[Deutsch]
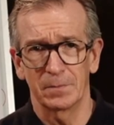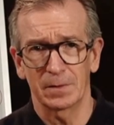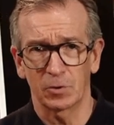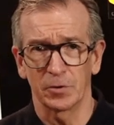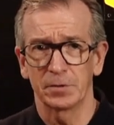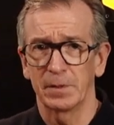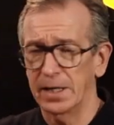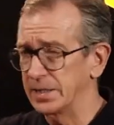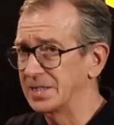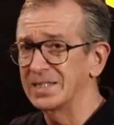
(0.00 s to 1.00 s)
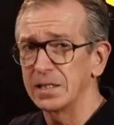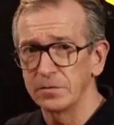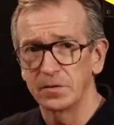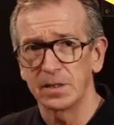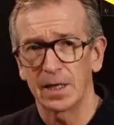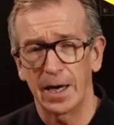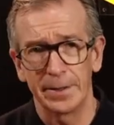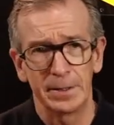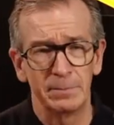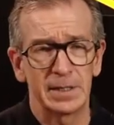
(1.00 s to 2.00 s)
konnte man als CFD
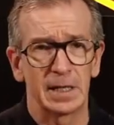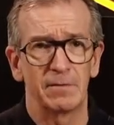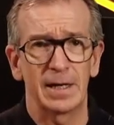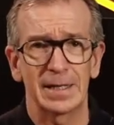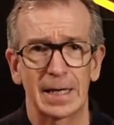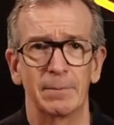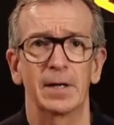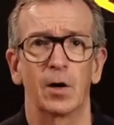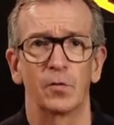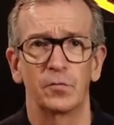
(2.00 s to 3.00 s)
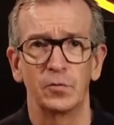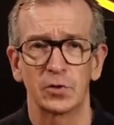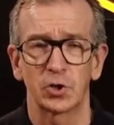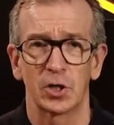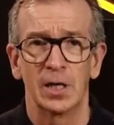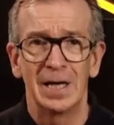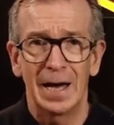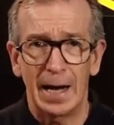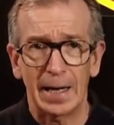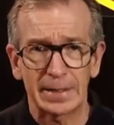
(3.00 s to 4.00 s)
handeln. Mittlerweile kann man auch physische
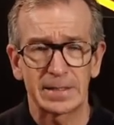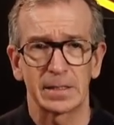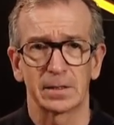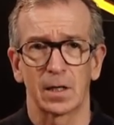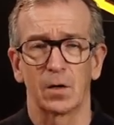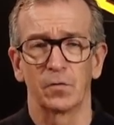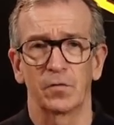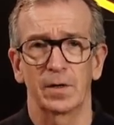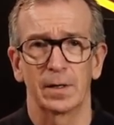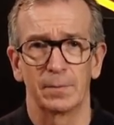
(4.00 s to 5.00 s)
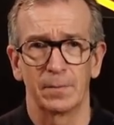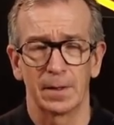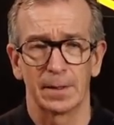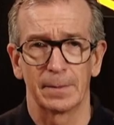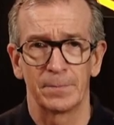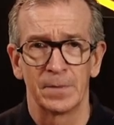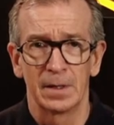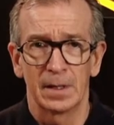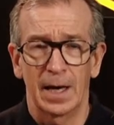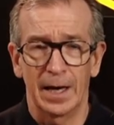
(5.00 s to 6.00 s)
Aktien darauf ähm, ähm,
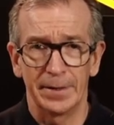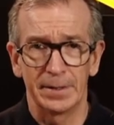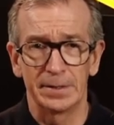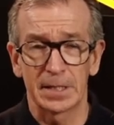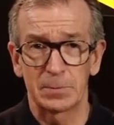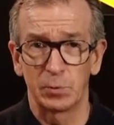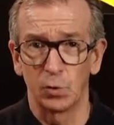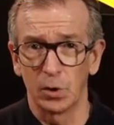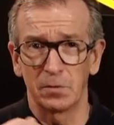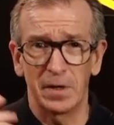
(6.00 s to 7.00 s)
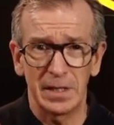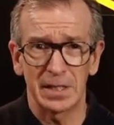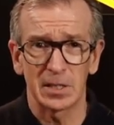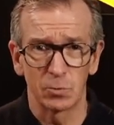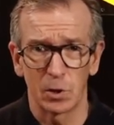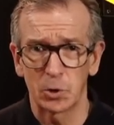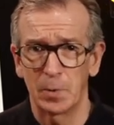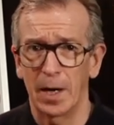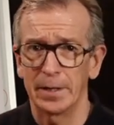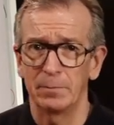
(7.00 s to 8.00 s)
handeln. Das bedeutet, wenn ich jetzt zum Beispiel
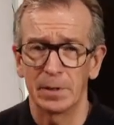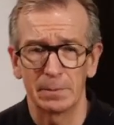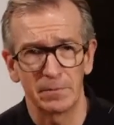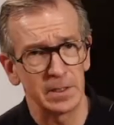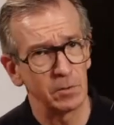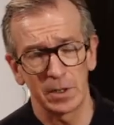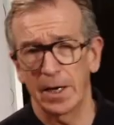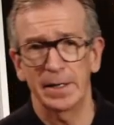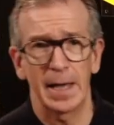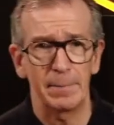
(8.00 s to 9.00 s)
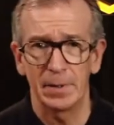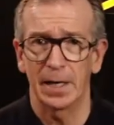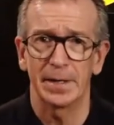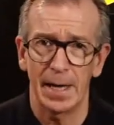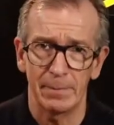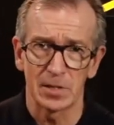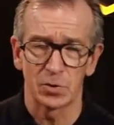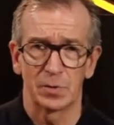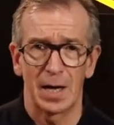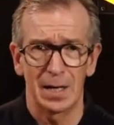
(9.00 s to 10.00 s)
eine BMW oder eine Apple, eine
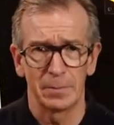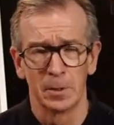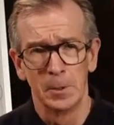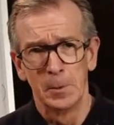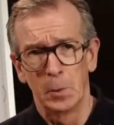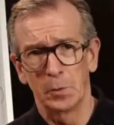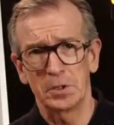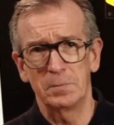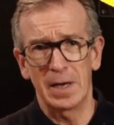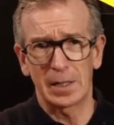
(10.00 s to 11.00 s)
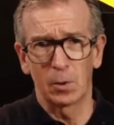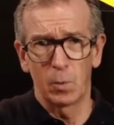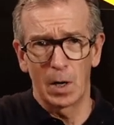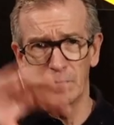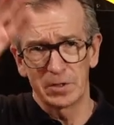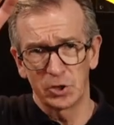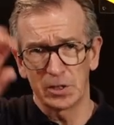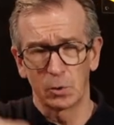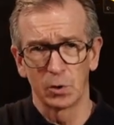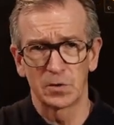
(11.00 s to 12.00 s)
Amazon habe und ich merke, wow, wir stehen
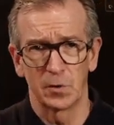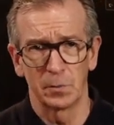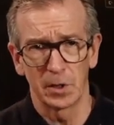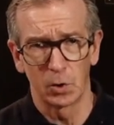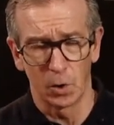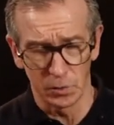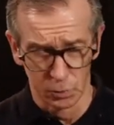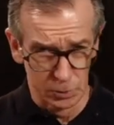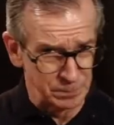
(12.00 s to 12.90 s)
kurz vorm Rekordhoch,